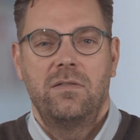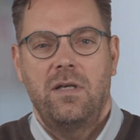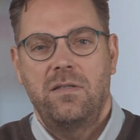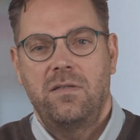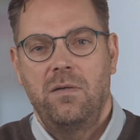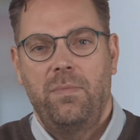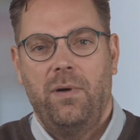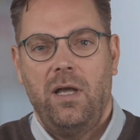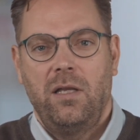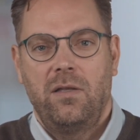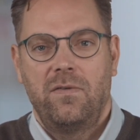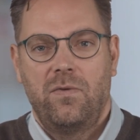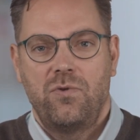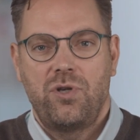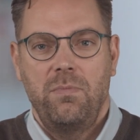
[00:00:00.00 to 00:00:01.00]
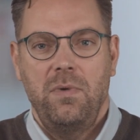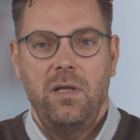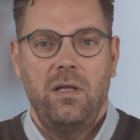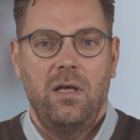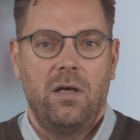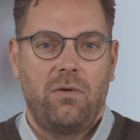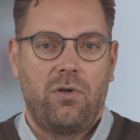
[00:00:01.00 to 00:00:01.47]
sei es in den Bereichen Social
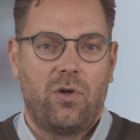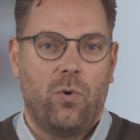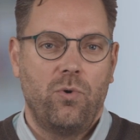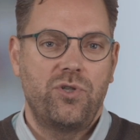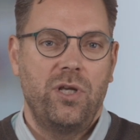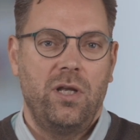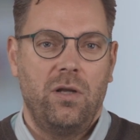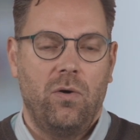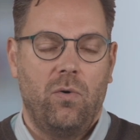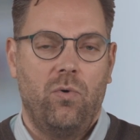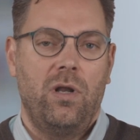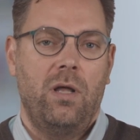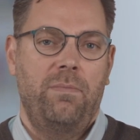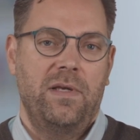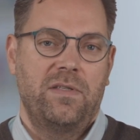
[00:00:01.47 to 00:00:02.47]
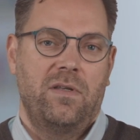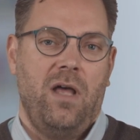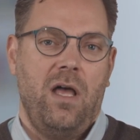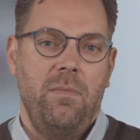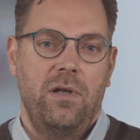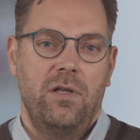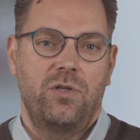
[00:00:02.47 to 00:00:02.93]
Media, Coaching oder
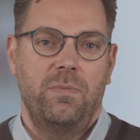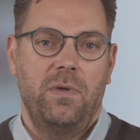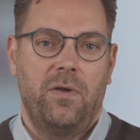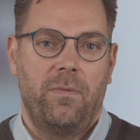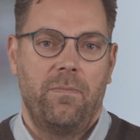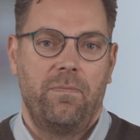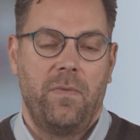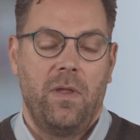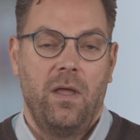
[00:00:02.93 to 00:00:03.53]
Personalmanagement.